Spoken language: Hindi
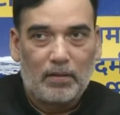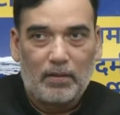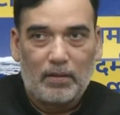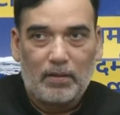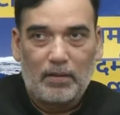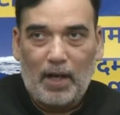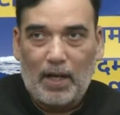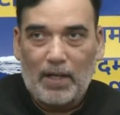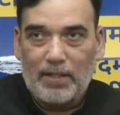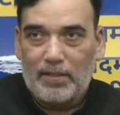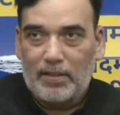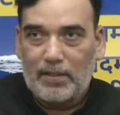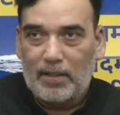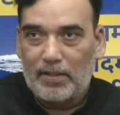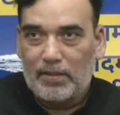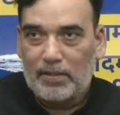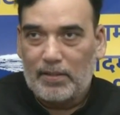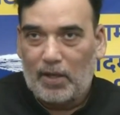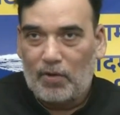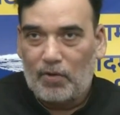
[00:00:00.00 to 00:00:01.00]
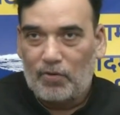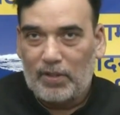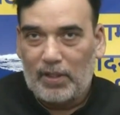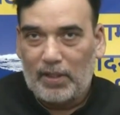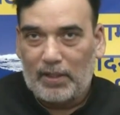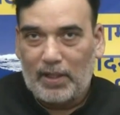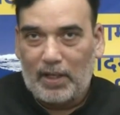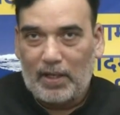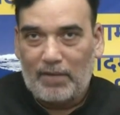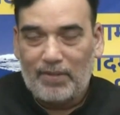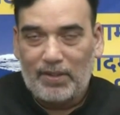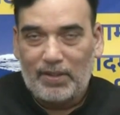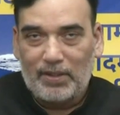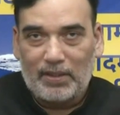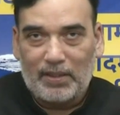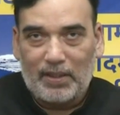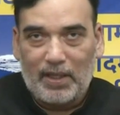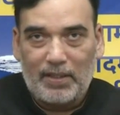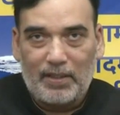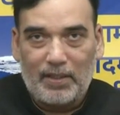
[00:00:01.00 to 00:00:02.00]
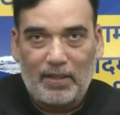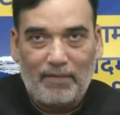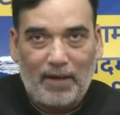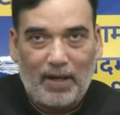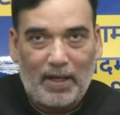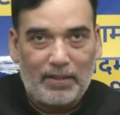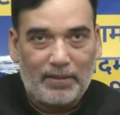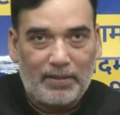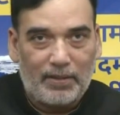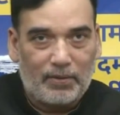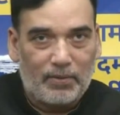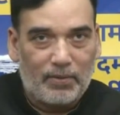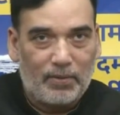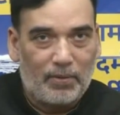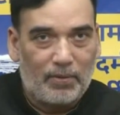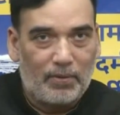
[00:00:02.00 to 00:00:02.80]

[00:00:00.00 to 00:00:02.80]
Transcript: राष्ट्रीय संयोजक अरविंद केजरीवाल जी को